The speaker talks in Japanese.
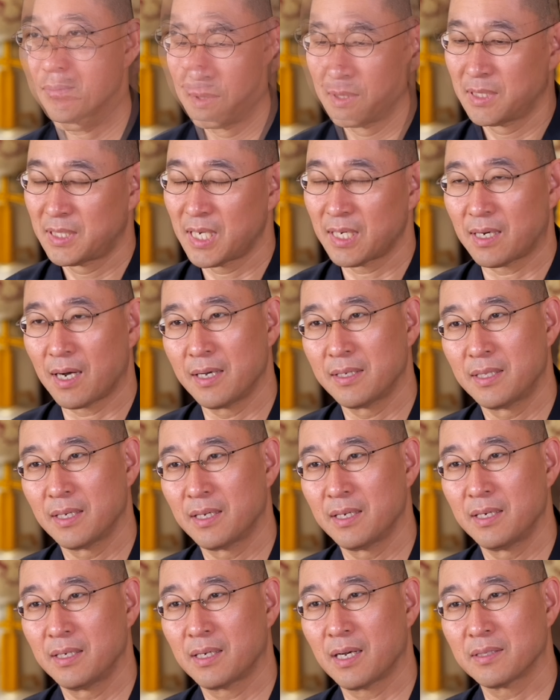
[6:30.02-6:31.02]
世界
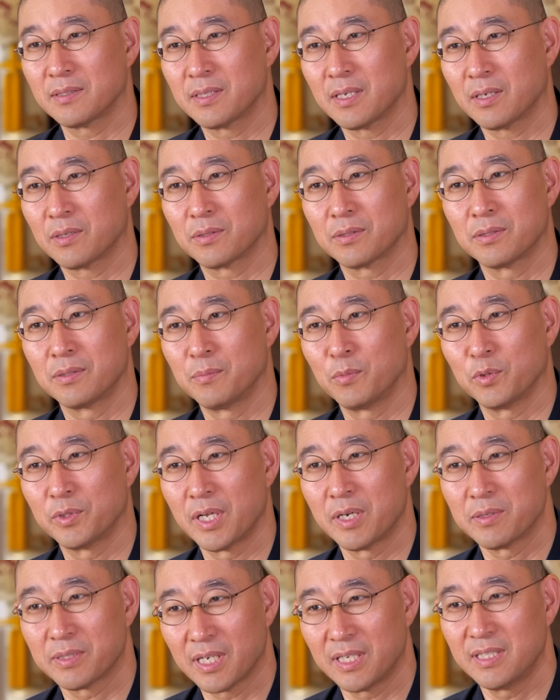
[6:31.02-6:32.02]
的に活躍する
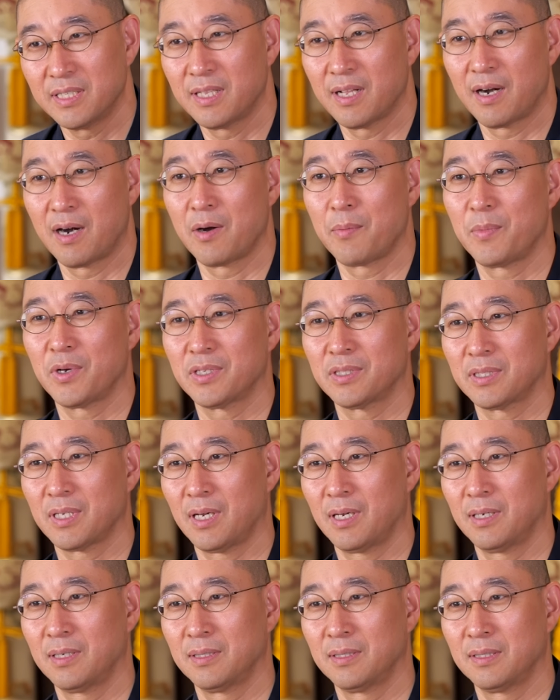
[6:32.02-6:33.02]
モデルさんになられまし
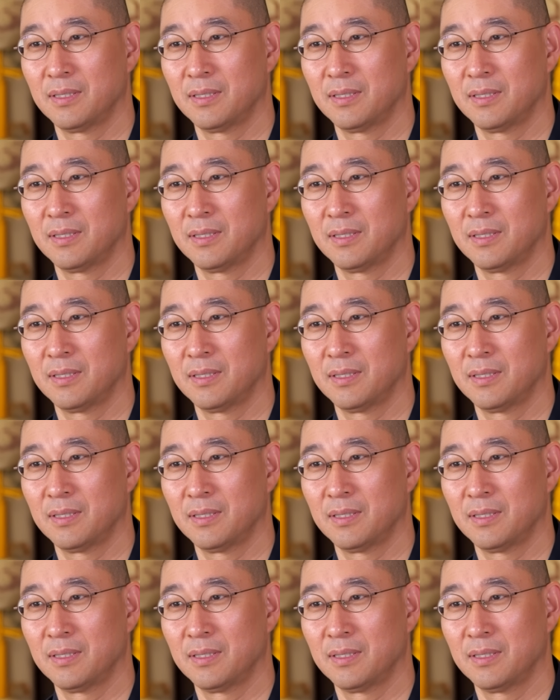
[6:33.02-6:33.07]
た。